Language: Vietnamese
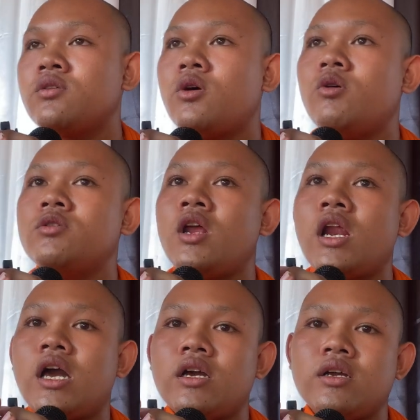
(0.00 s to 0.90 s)
cô
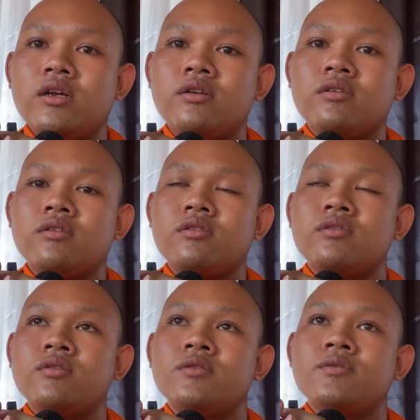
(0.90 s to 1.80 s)
thong
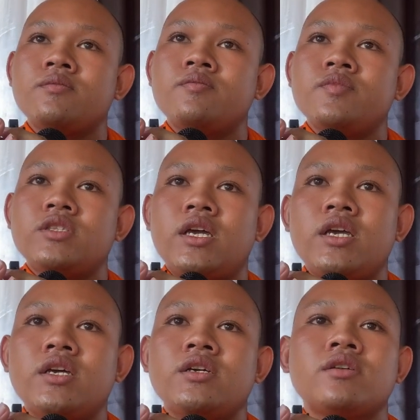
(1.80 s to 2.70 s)

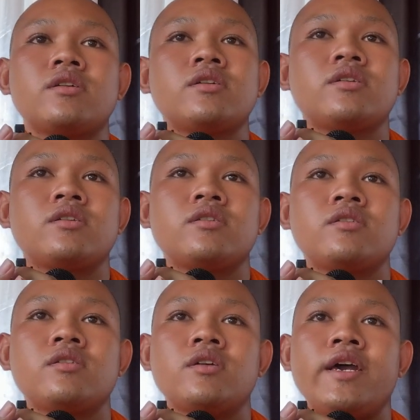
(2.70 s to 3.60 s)
nè
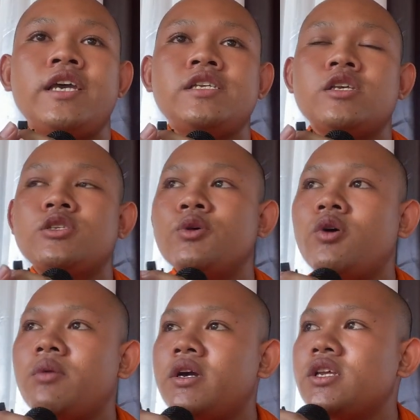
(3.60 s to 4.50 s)
ấy từ
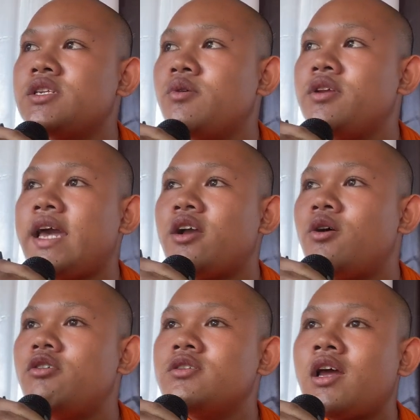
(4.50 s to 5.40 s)
xua mới từ xua nè
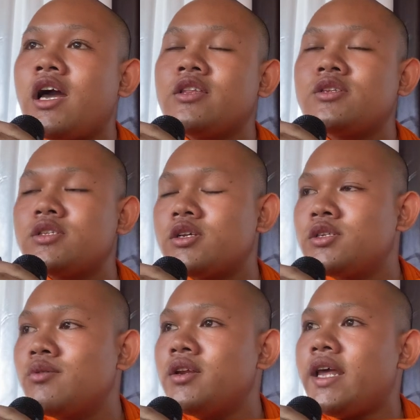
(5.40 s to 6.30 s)
cô thong từ
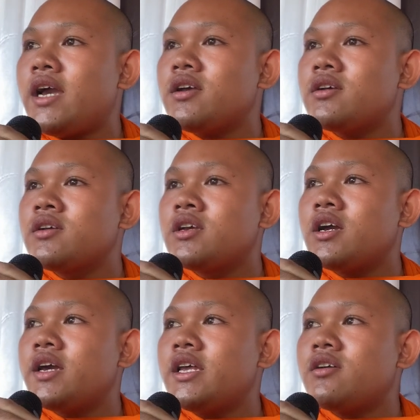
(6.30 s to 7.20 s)
xua nè
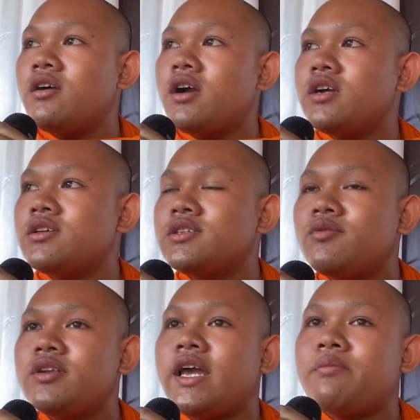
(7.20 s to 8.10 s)
cưng anh còn ngon rồi
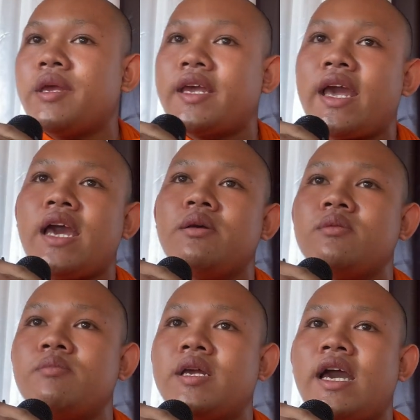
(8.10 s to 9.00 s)
xua nạc
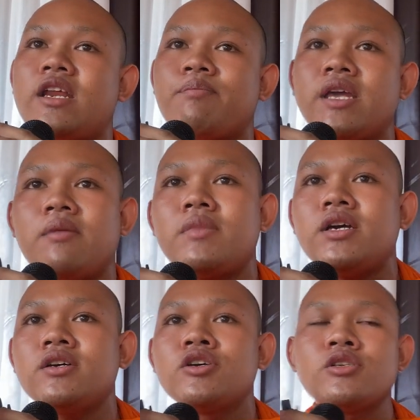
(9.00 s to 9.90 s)
bị ca đập hiệp
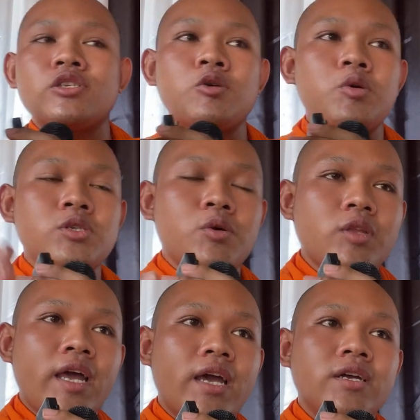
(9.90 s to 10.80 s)
mơ xua xua
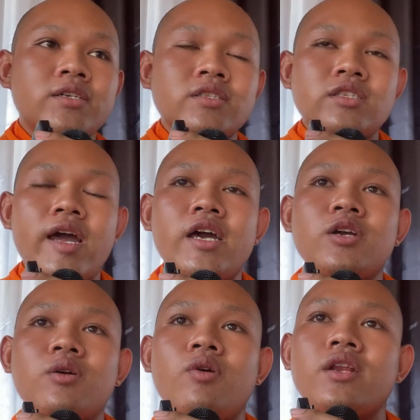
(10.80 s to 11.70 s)
thả ta
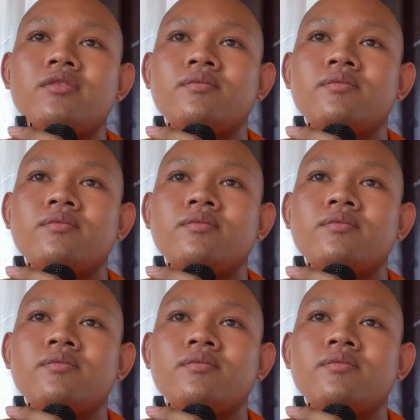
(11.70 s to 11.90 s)
quát